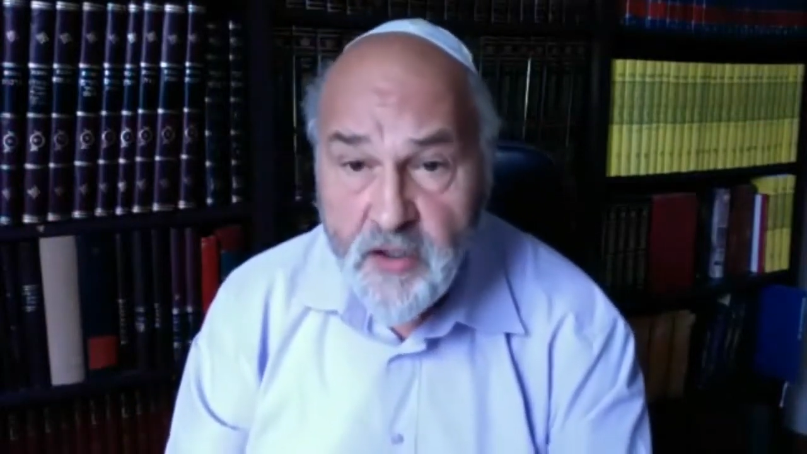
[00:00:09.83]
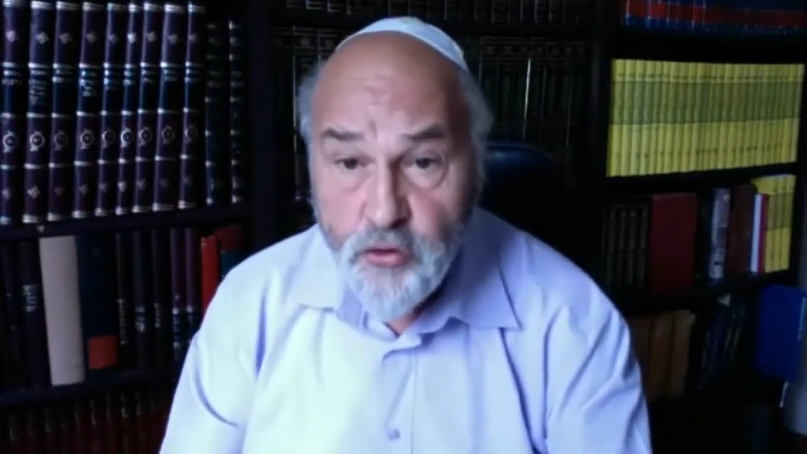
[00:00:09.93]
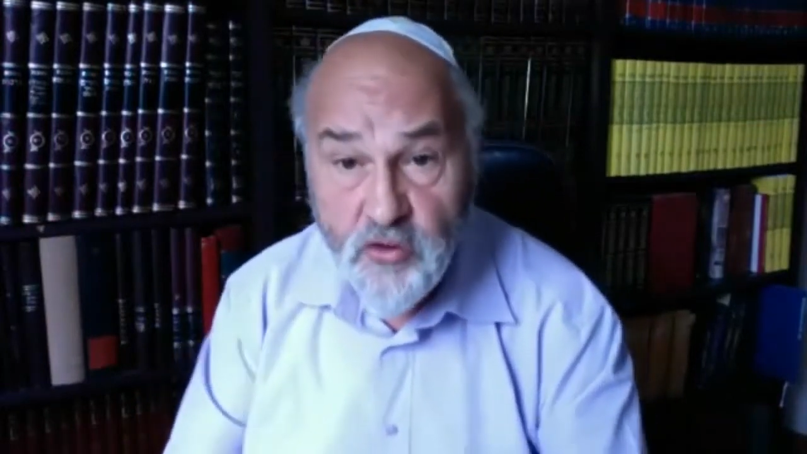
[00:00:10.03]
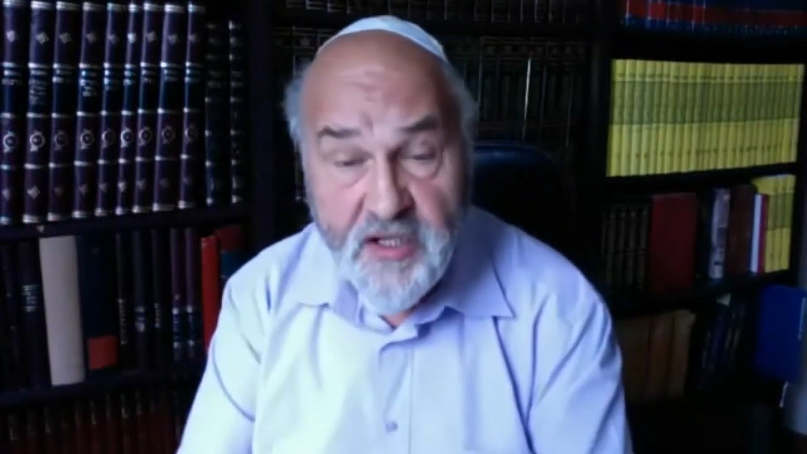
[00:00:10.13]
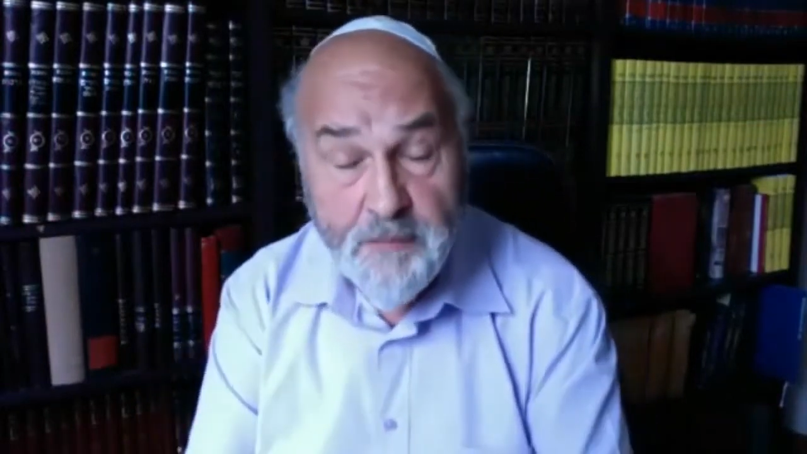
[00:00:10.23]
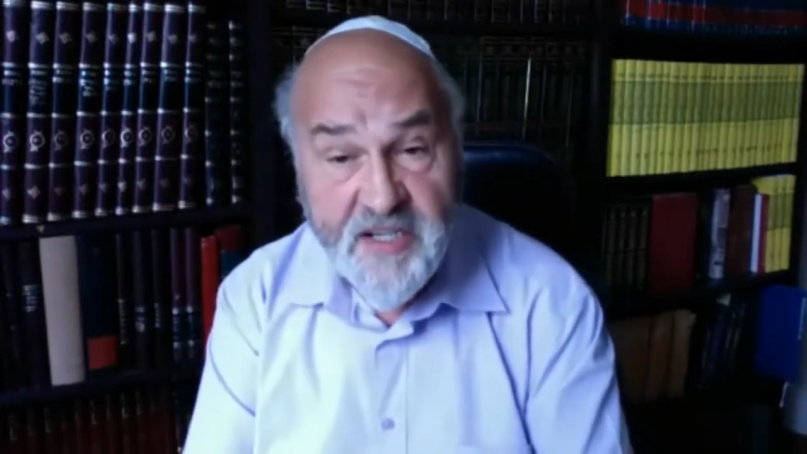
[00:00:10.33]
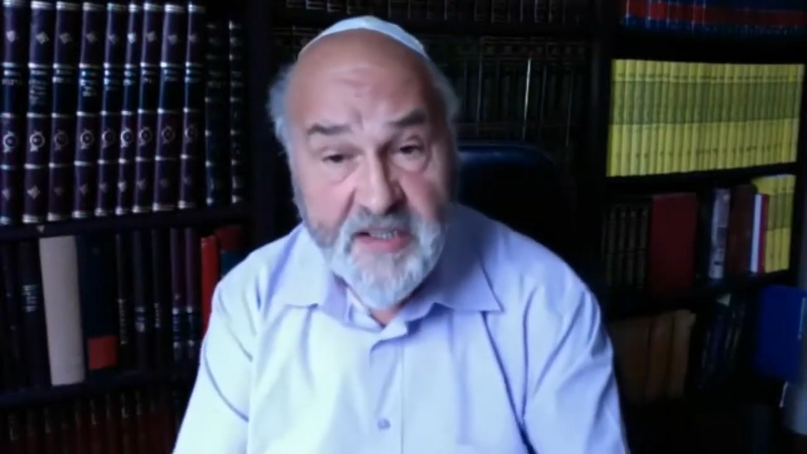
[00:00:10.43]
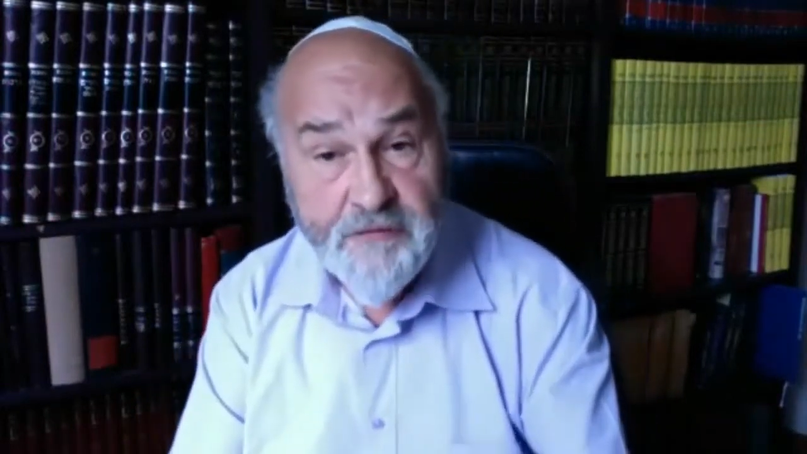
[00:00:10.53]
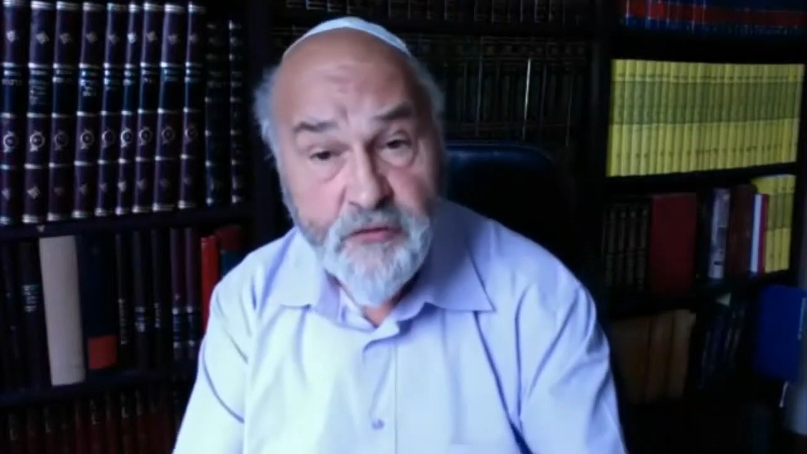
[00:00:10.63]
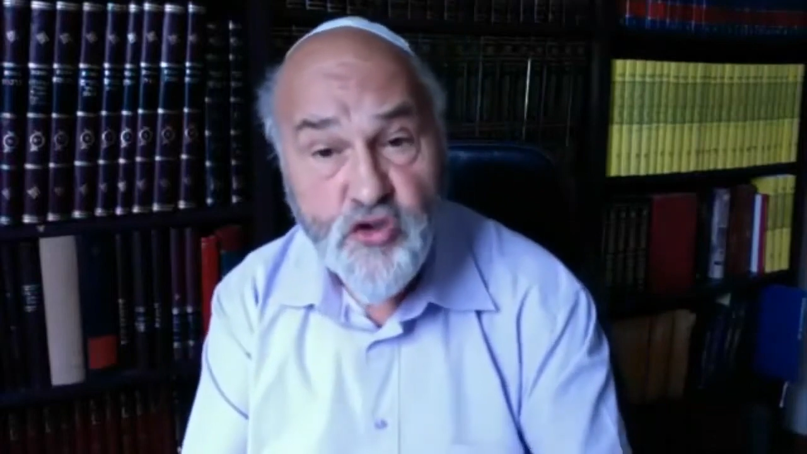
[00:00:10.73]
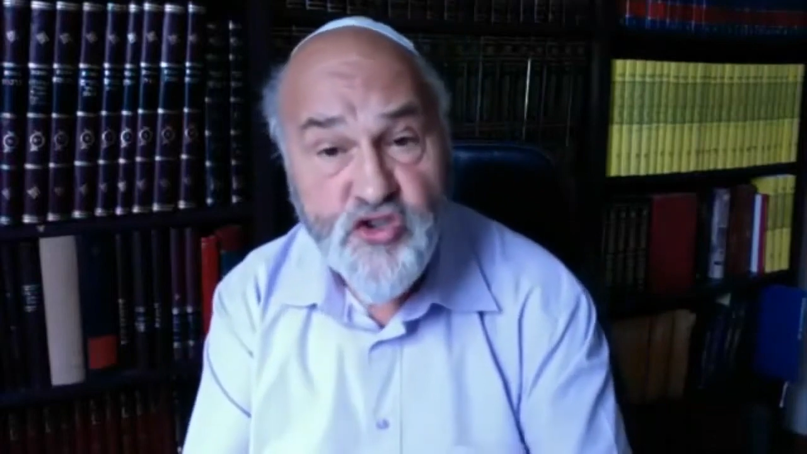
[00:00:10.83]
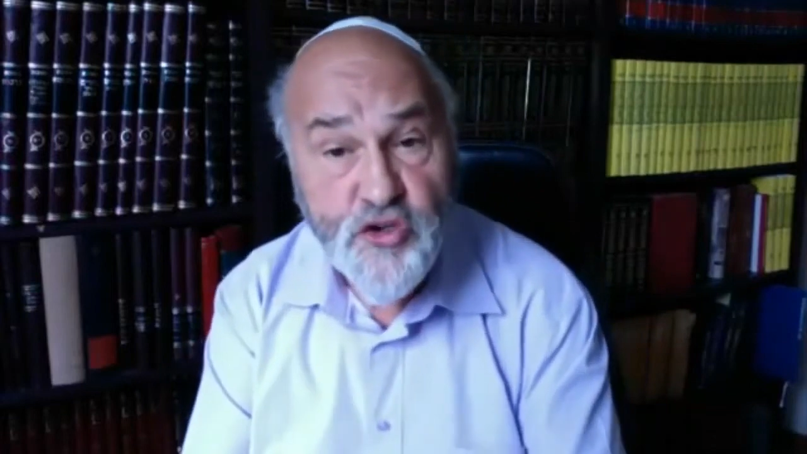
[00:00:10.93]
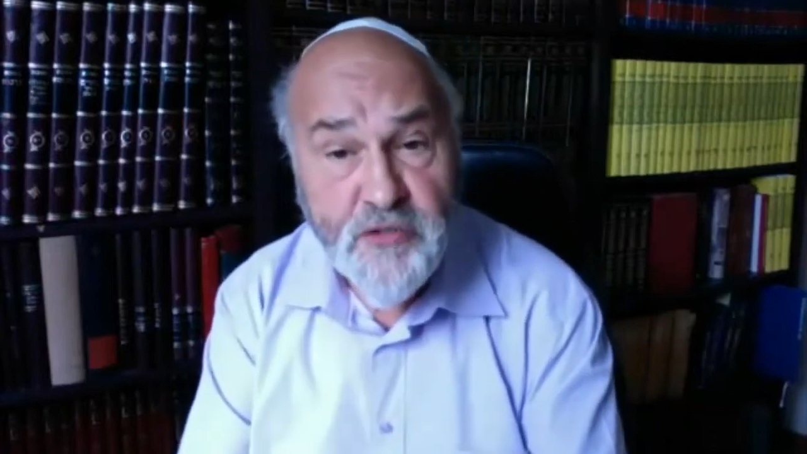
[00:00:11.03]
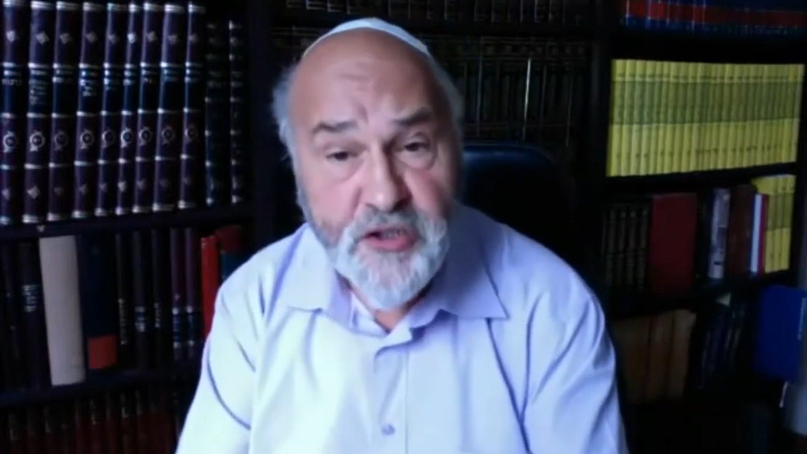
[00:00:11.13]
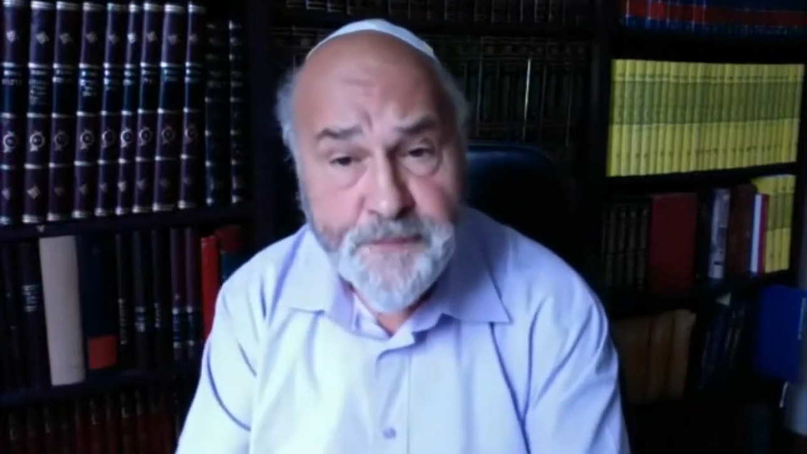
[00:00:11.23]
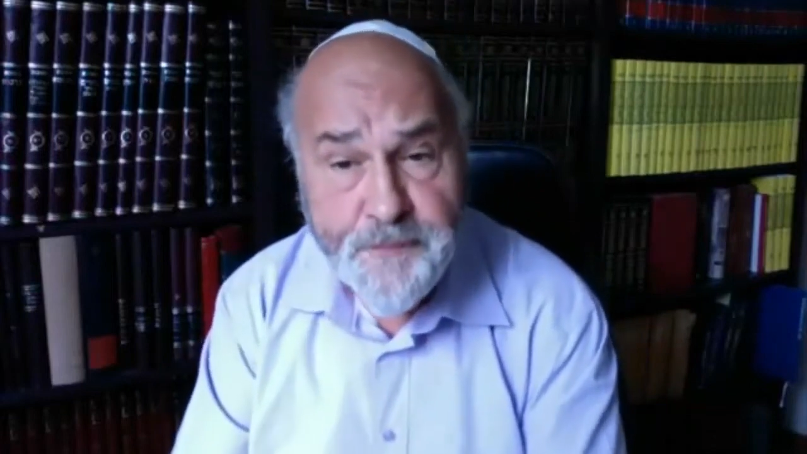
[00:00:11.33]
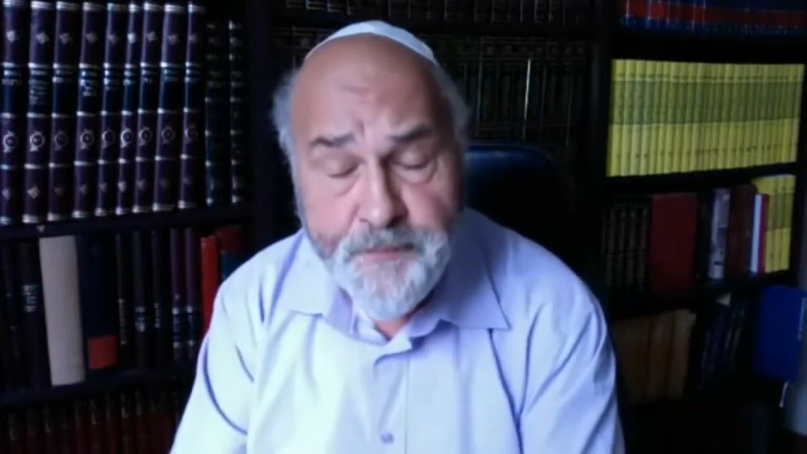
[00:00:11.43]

Donc il y a bien des fonctionnements.